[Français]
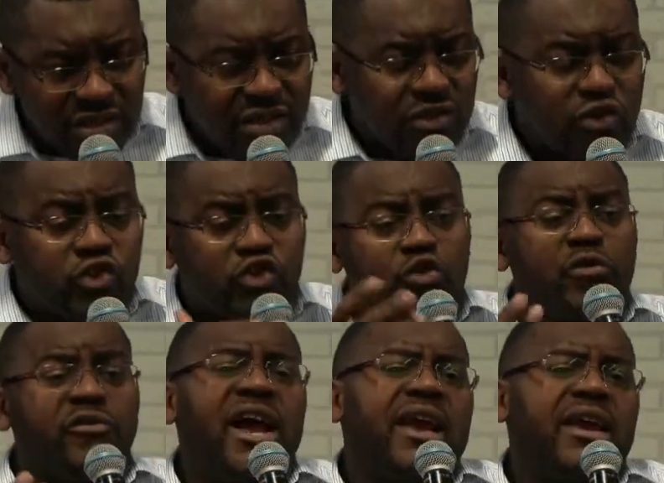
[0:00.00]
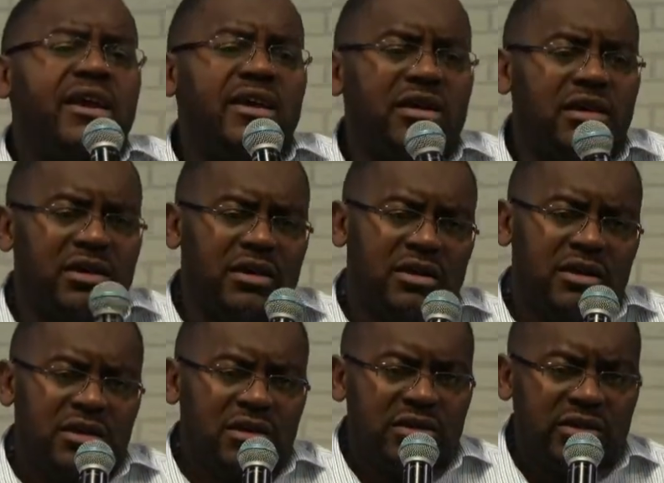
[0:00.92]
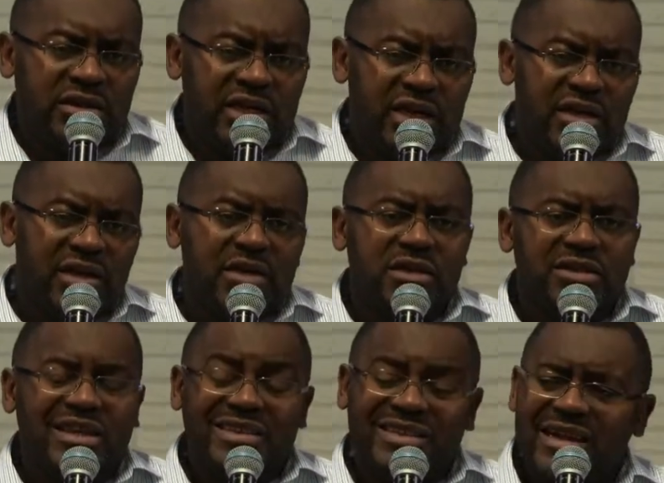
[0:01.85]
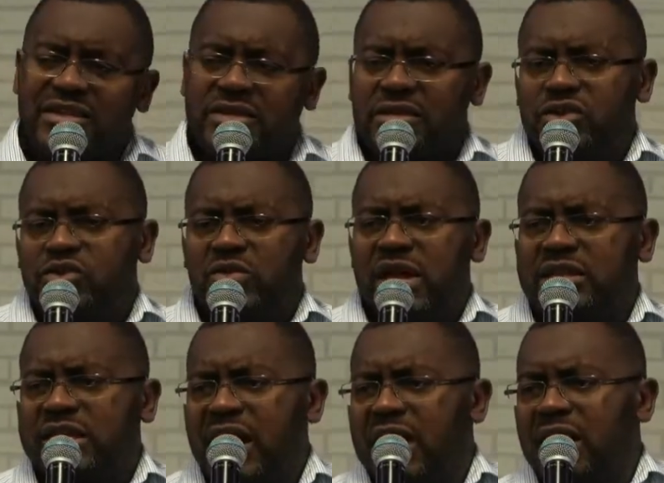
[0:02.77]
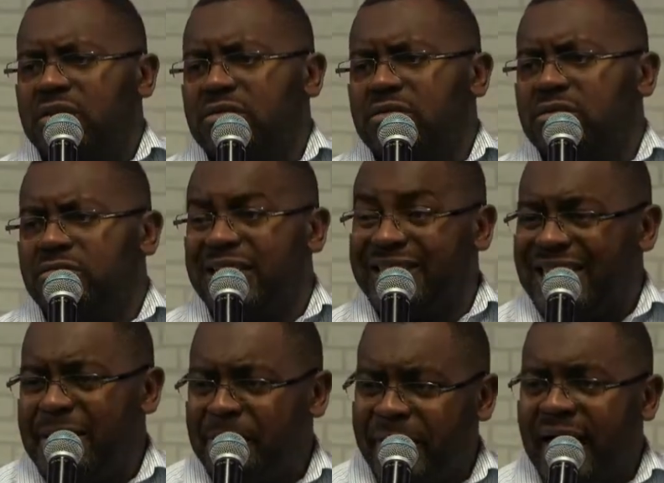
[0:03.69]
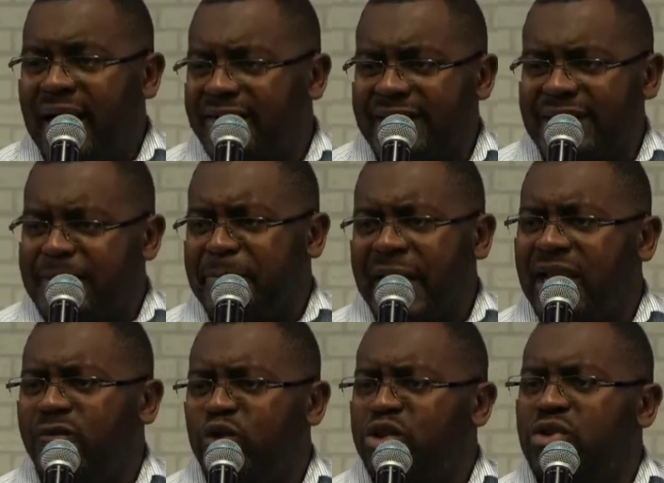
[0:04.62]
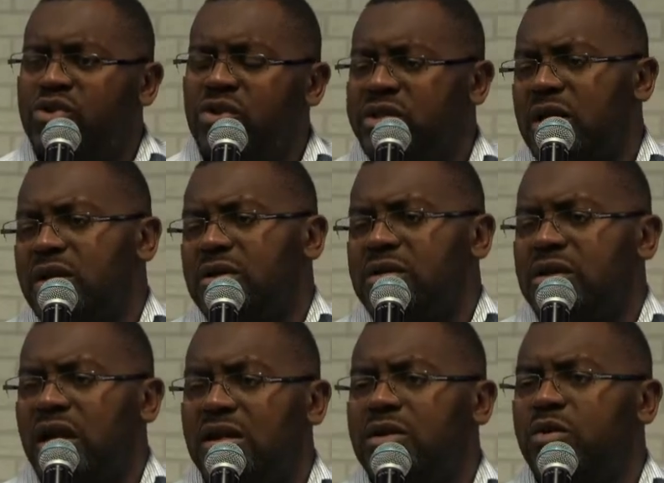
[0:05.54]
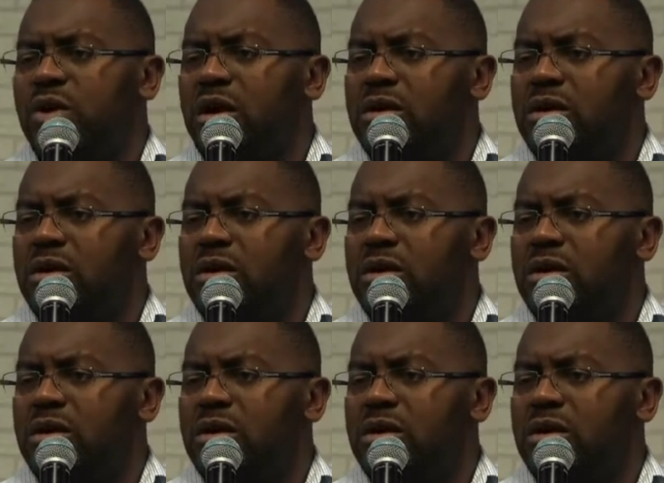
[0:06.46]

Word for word: surveille tes, actes sur la terre. Mais ce n'est pas, ce n'est pas la voix de Dieu, ça. Alléluia.